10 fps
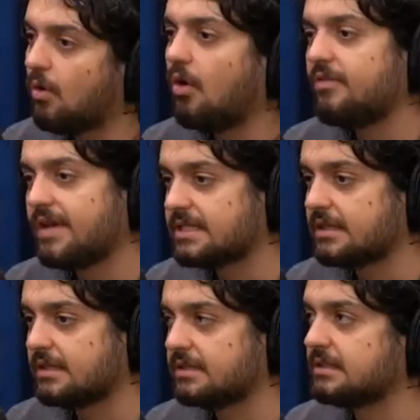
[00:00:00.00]
Houve essa
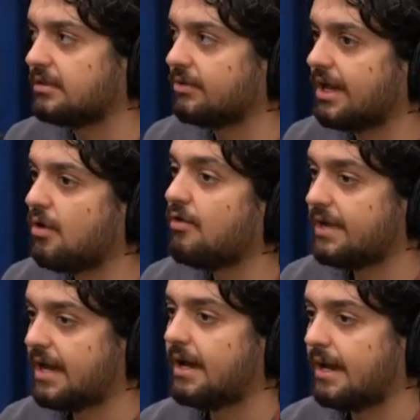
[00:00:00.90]
transição, né?
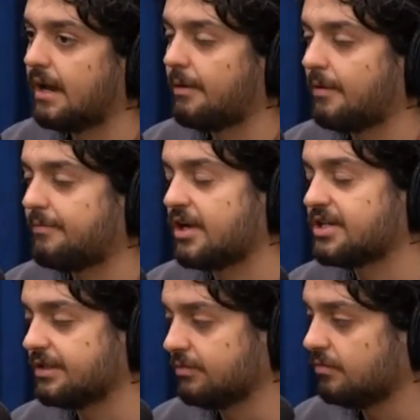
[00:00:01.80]
Houve a, ela, a
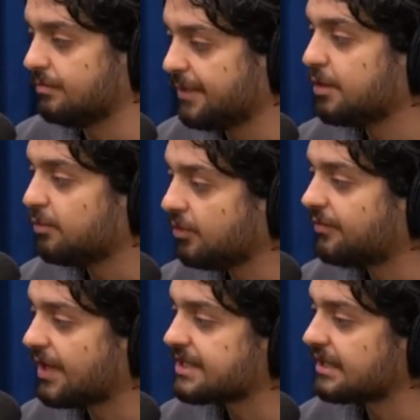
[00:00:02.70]
forte, o pânico muito
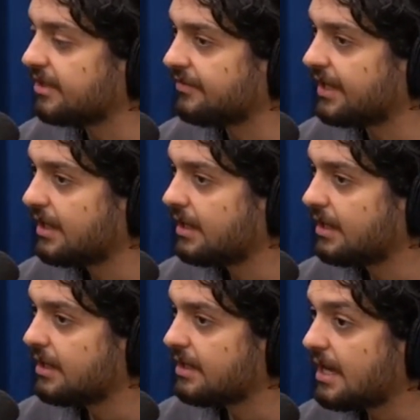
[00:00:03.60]
forte na TV
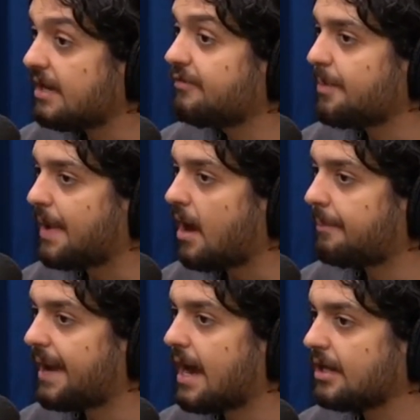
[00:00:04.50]
e ele foi pra,
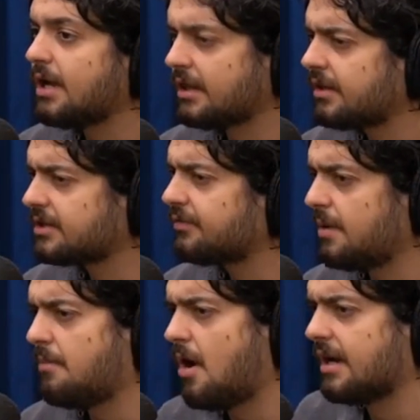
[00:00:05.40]
pra rádio e a transição
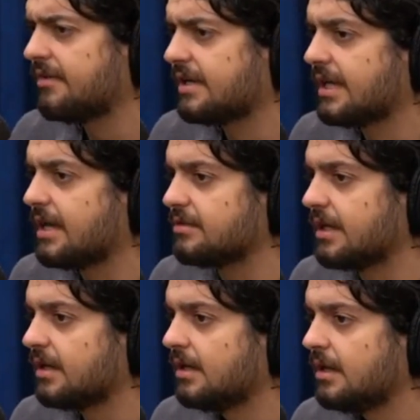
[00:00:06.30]
foi boa, na verdade,
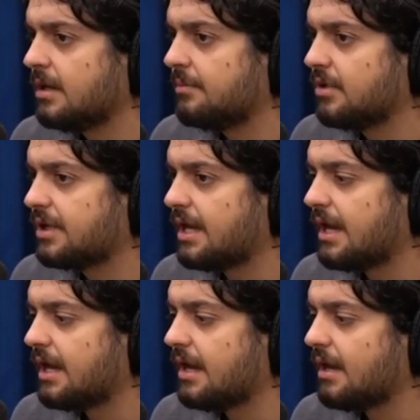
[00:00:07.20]
né?
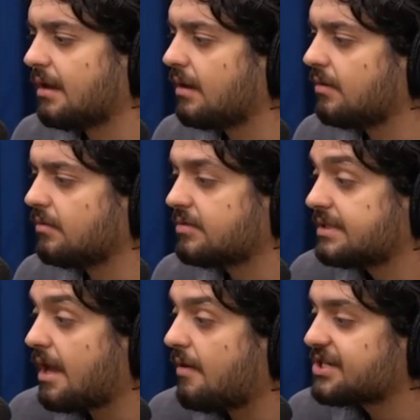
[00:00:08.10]
Porque, não
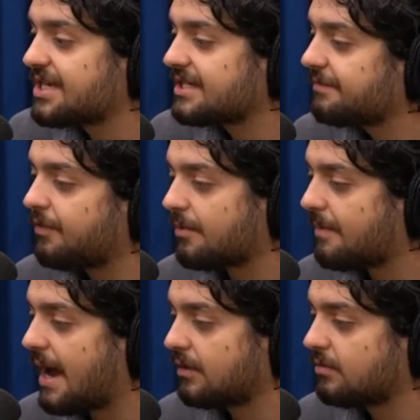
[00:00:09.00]
sei, eu acho que esse
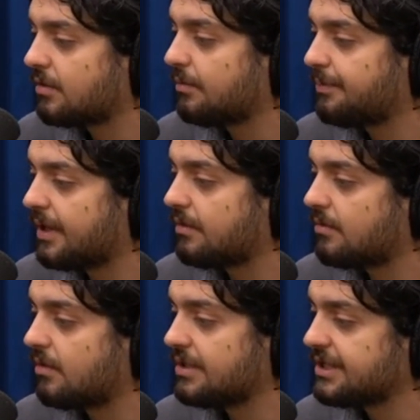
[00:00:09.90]
formato que o
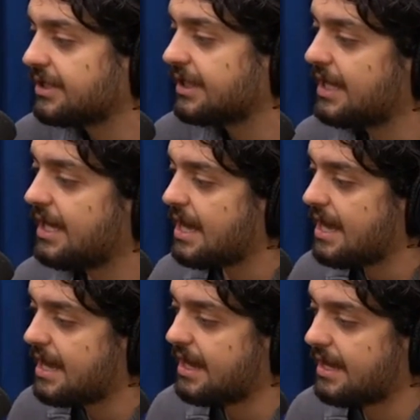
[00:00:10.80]
pânico hoje
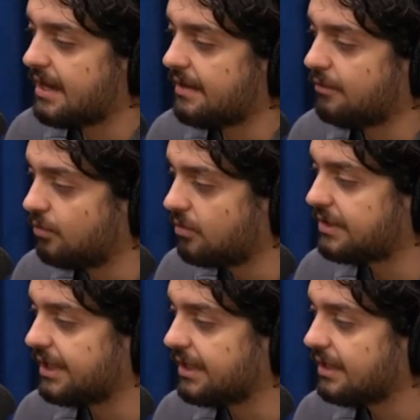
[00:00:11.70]
é,
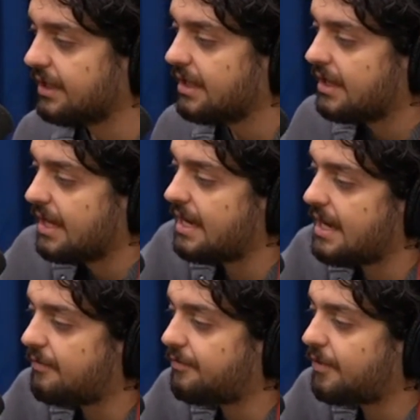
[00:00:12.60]
nutre,
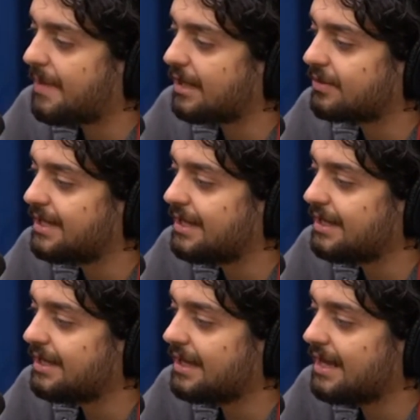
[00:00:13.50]
ele é um formato
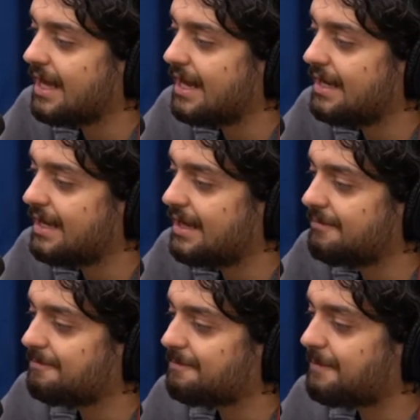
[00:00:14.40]
que
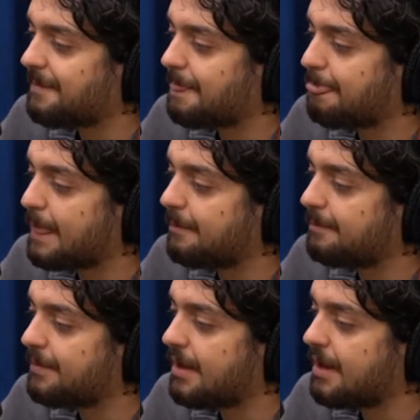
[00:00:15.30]
ele...
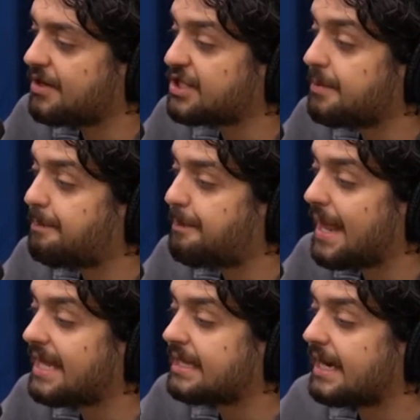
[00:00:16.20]
Eu acho que
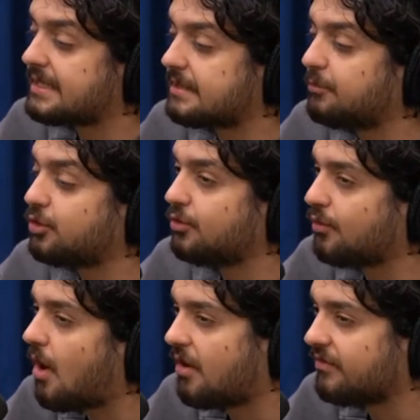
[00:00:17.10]
pela internet ser muito
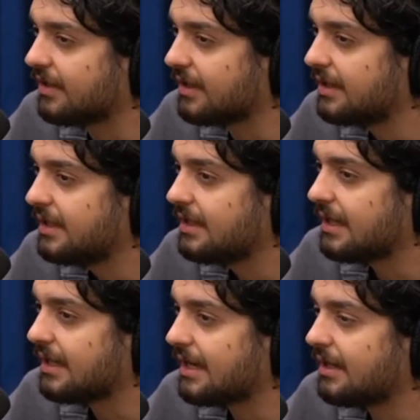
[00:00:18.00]
nova
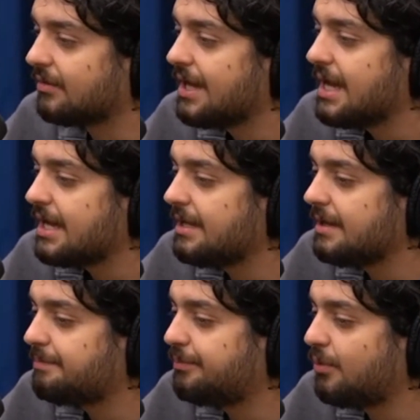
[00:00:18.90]
tá ligado?
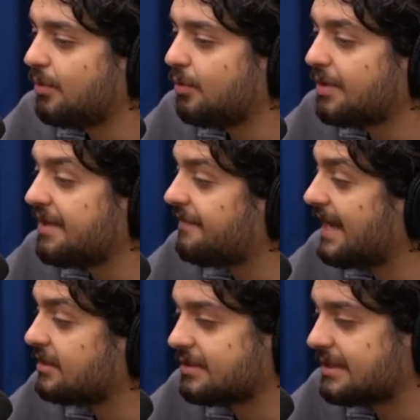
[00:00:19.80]
E por o que
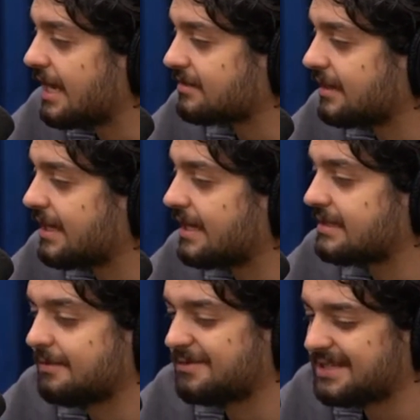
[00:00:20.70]
faz sucesso na internet
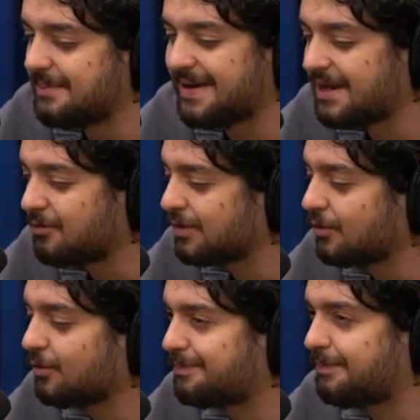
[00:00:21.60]
ser sempre aquele
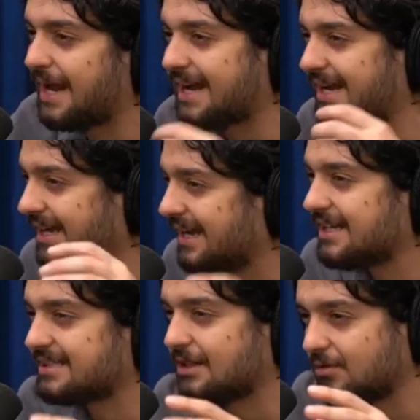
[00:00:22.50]
conteúdo pra
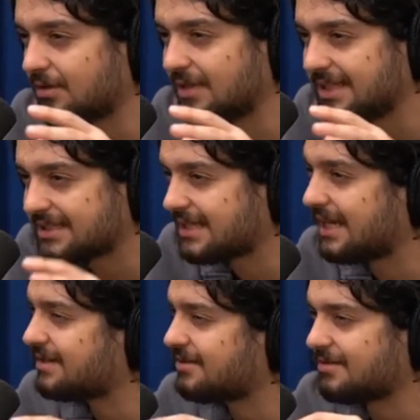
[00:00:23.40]
criança ou
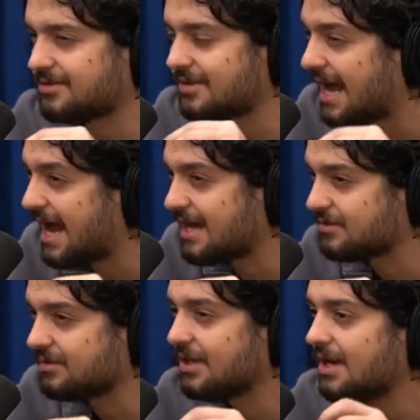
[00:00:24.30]
adolescente, negócio
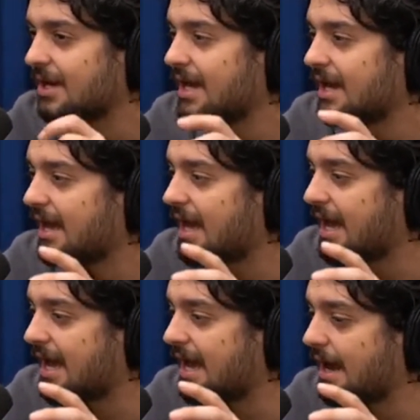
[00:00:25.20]
raso.
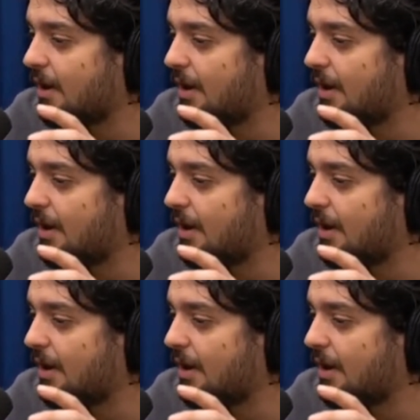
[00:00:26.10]
É,